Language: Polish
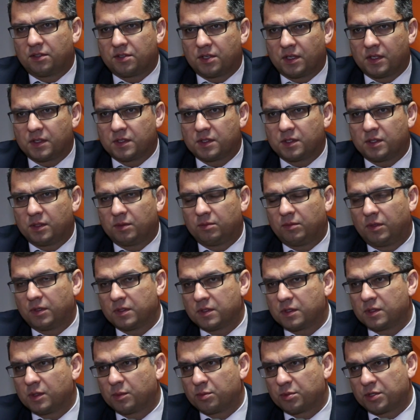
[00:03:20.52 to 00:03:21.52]
często
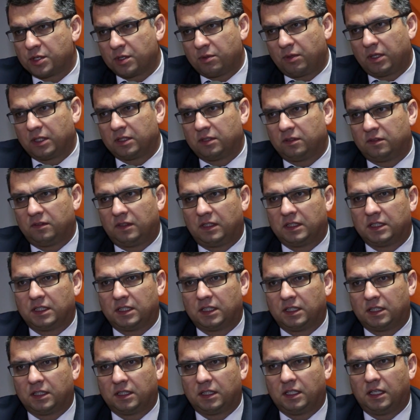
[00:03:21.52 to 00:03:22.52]
mocno
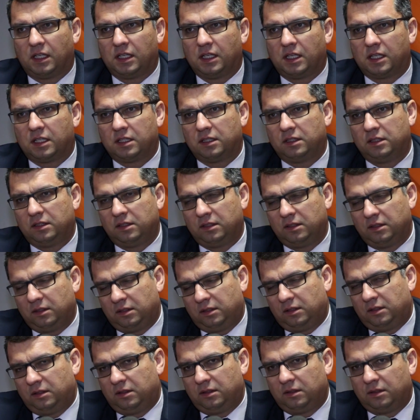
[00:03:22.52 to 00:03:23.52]
przeładowanej galerii
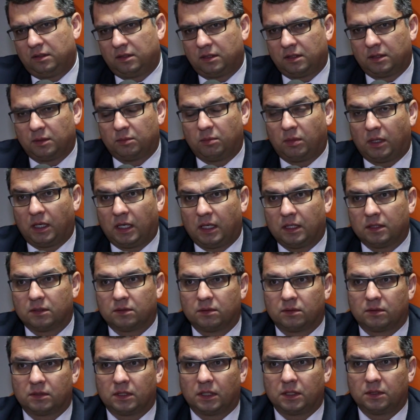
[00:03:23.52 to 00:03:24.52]
i chyba
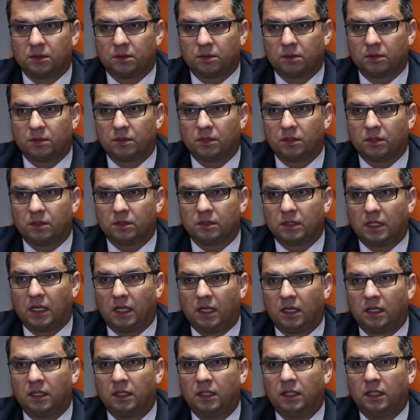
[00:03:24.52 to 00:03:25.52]
tutaj trudno
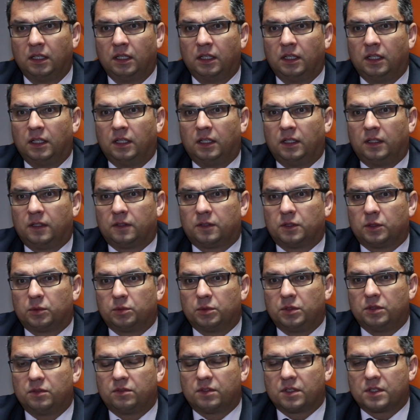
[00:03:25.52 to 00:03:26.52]
na tą
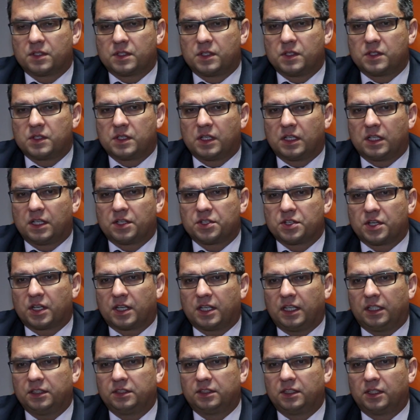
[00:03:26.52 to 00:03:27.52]
inwestycję
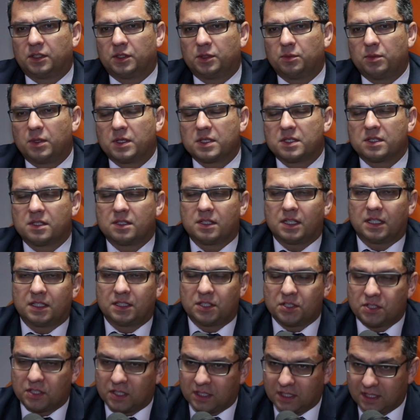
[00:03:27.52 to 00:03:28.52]
narzekać. Natomiast to
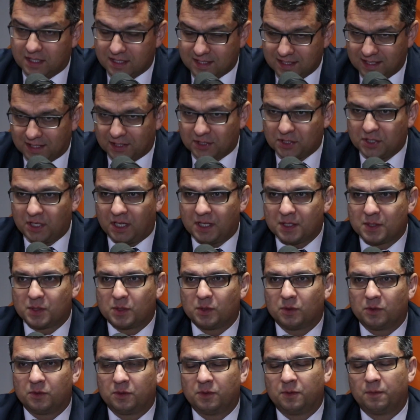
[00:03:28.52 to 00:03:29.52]
też taki znak
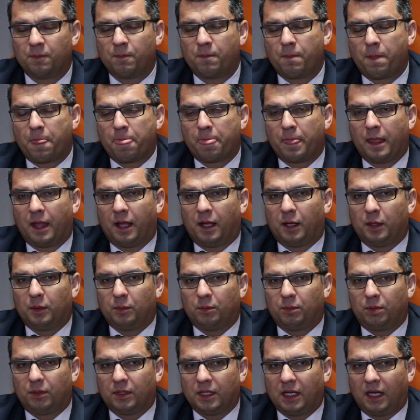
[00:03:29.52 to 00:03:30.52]
czasów,
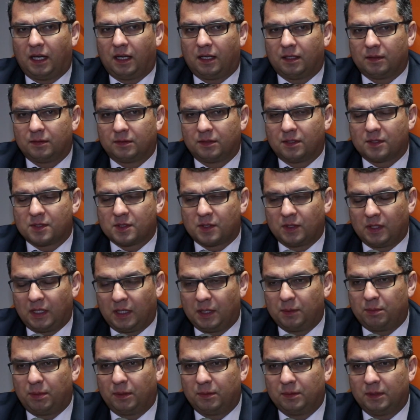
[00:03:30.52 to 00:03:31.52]
bo ja
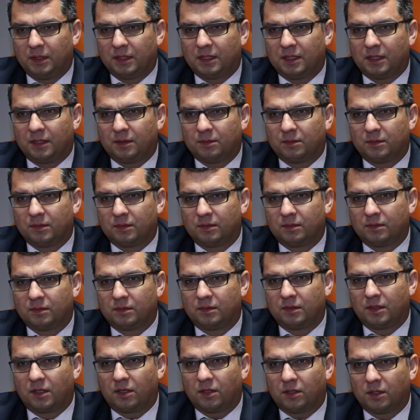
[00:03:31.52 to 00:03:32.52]
doskonale pamiętam
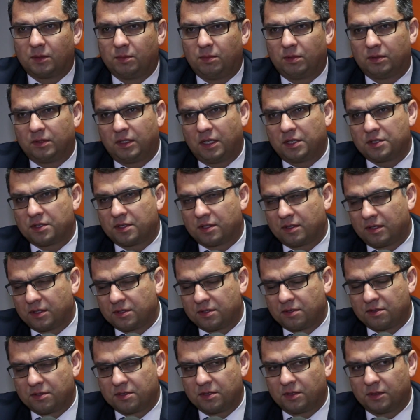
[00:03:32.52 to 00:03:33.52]
rok bodajże
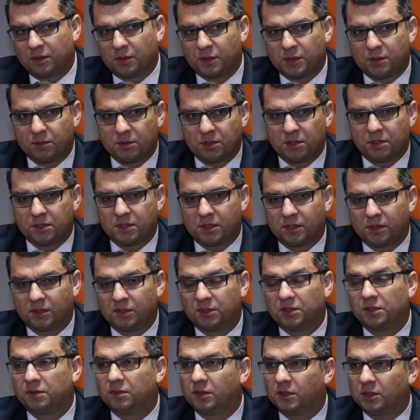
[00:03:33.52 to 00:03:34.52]

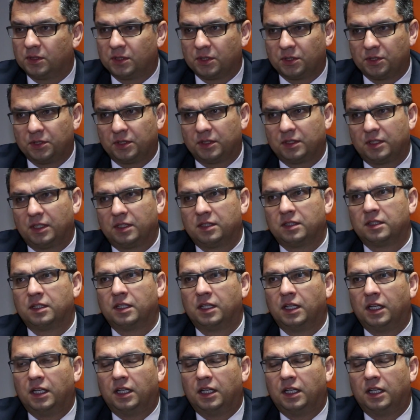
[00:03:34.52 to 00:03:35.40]
98-99, gdzie ten